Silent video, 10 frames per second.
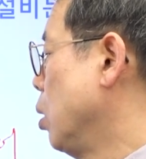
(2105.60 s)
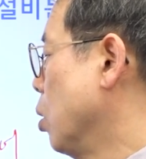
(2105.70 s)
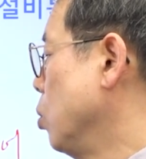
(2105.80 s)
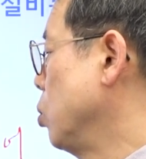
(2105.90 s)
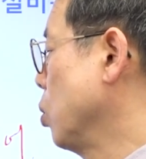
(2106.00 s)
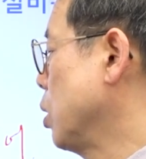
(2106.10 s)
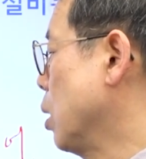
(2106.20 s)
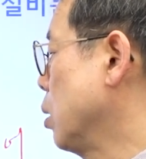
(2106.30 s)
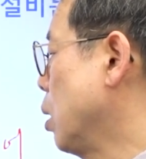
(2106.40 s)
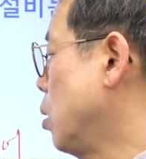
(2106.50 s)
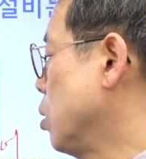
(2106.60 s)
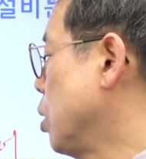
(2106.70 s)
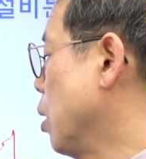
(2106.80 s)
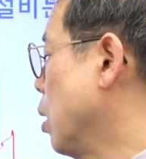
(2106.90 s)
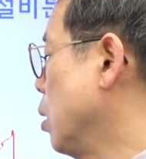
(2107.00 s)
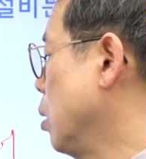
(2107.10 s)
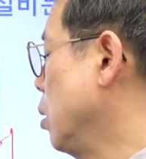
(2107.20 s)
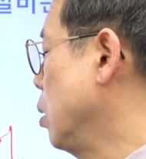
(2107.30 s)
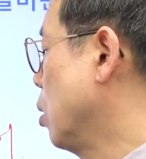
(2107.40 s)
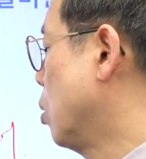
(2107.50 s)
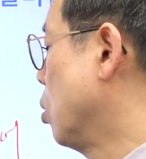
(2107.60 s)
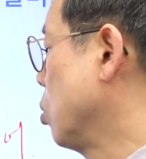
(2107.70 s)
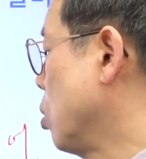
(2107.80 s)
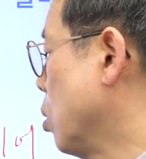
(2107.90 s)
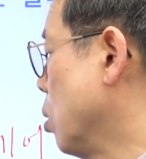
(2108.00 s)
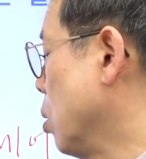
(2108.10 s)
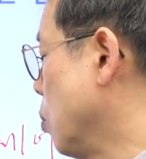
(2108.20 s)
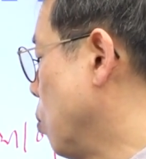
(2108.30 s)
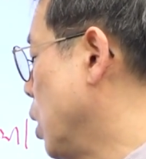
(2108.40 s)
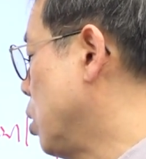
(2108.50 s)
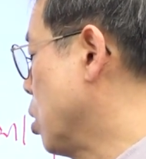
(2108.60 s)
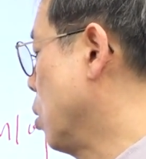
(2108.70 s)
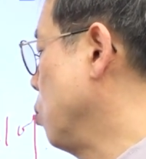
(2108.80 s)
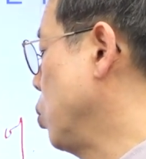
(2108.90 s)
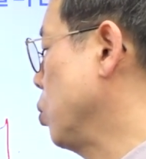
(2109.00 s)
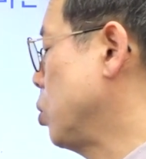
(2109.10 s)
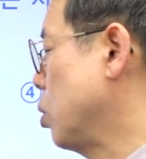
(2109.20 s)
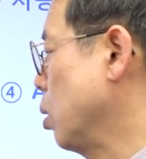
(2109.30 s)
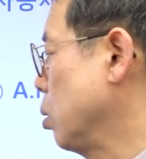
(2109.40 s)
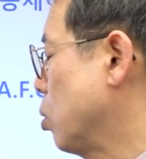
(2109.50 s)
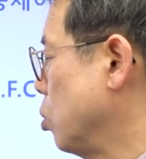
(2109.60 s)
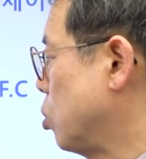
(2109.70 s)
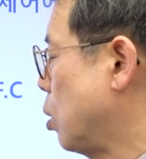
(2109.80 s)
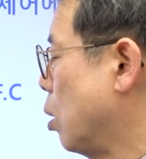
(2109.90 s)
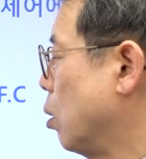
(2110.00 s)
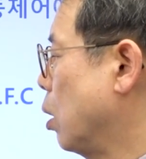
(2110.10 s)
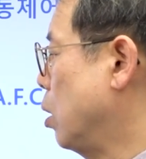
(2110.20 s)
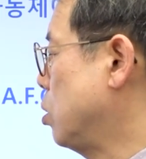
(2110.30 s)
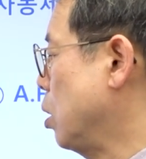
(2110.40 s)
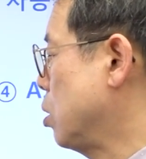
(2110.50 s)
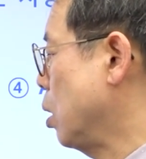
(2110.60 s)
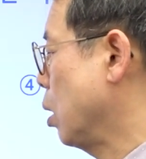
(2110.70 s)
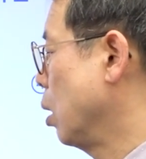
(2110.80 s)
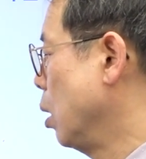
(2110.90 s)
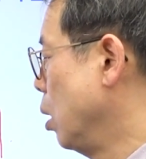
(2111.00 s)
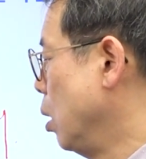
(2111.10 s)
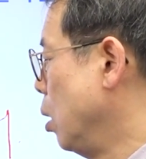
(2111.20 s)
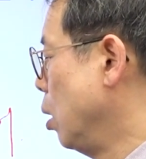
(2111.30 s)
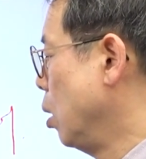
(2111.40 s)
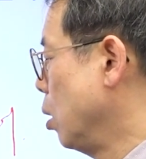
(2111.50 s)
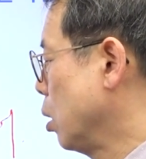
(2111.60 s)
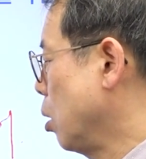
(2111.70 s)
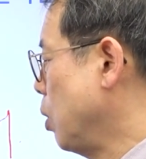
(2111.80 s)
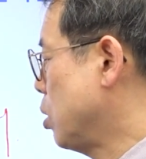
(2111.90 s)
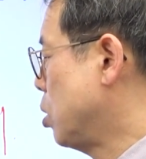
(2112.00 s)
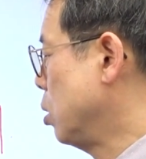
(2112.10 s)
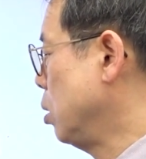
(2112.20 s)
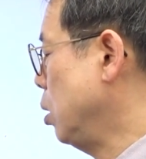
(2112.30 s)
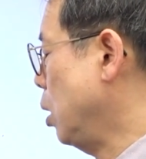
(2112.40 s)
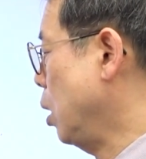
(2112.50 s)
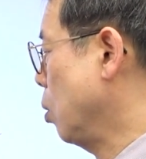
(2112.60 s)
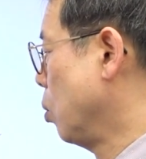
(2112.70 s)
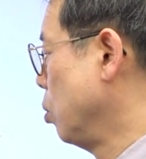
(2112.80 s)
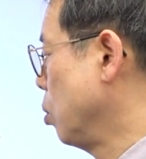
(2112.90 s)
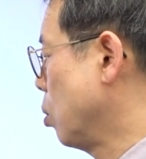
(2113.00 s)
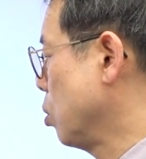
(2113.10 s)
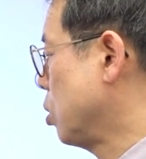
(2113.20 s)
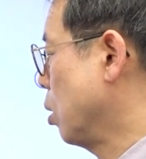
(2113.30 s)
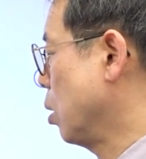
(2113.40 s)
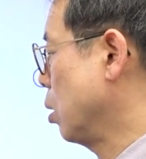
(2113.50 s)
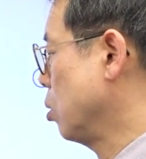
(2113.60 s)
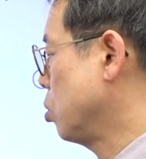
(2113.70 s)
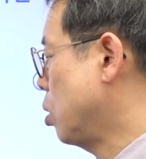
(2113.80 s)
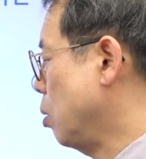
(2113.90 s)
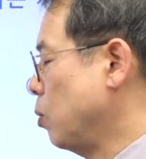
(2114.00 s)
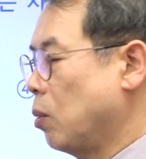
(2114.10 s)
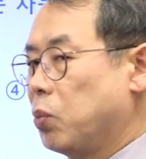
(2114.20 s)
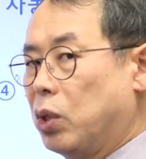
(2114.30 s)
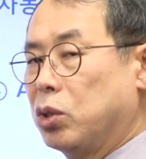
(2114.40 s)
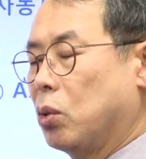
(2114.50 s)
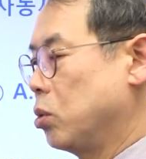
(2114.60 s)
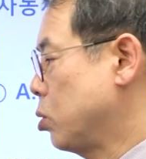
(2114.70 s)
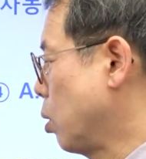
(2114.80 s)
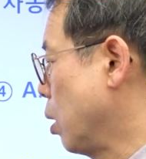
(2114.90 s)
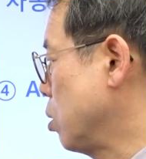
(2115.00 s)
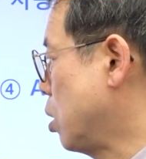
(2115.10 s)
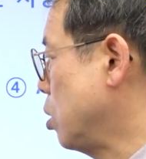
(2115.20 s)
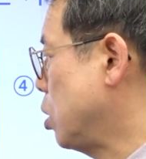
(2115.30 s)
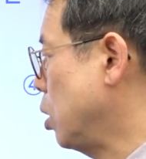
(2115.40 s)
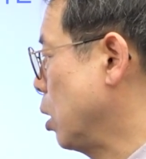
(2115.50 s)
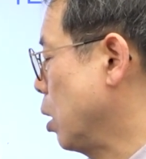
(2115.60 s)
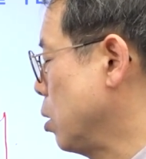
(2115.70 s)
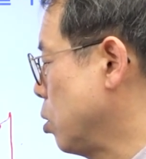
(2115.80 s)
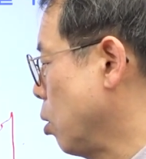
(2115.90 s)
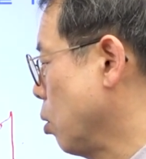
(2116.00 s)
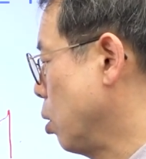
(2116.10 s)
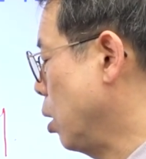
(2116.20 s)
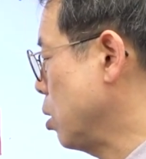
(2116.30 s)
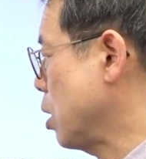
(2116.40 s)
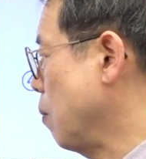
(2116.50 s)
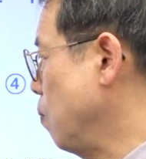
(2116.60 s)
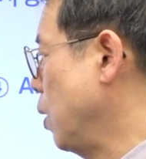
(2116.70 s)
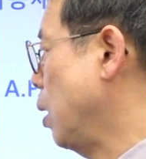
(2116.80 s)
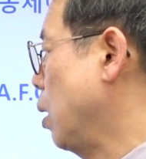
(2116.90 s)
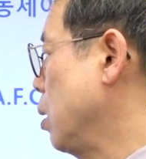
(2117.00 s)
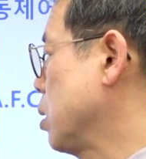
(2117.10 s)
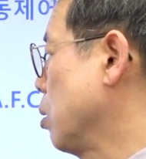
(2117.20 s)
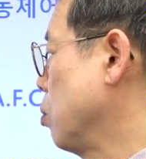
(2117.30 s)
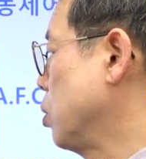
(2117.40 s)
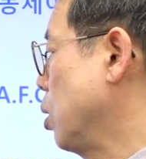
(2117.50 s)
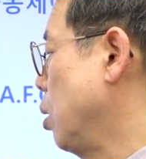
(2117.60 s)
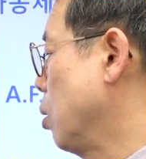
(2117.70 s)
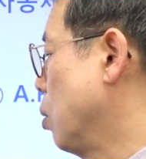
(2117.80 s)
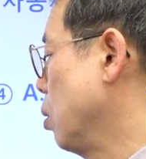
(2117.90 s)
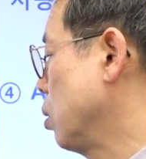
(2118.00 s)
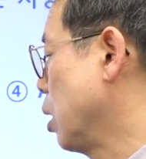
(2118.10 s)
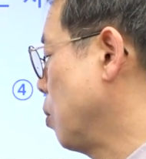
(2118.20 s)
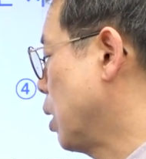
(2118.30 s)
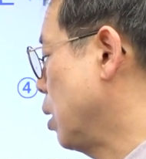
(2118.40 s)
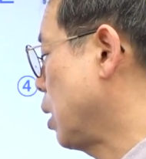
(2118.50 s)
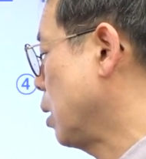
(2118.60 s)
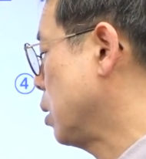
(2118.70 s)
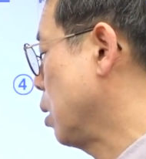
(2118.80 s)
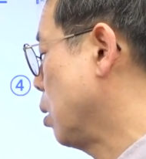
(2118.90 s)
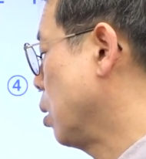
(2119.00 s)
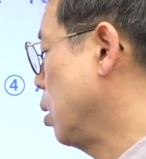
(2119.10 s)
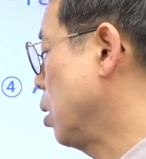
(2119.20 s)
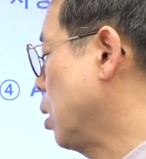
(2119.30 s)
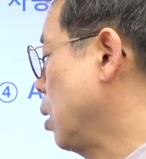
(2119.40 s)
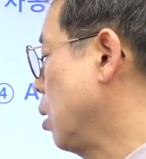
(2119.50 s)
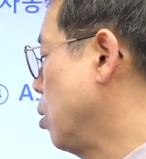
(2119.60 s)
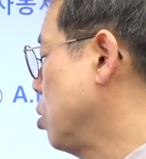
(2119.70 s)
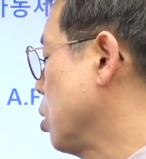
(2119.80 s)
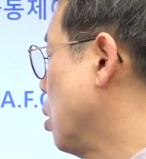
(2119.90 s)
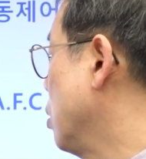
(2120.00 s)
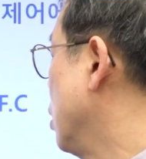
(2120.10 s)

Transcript: 연소 상태를 제어하는 Automatic Combustion Control, ACC, 그 다음에 증기의 온도를 제어하는 스팀 템퍼리처 컨트롤 STC가 있어요. 이게 3대 자동 제어이고 그 다음에 기타 제어 이렇게 되어 있죠.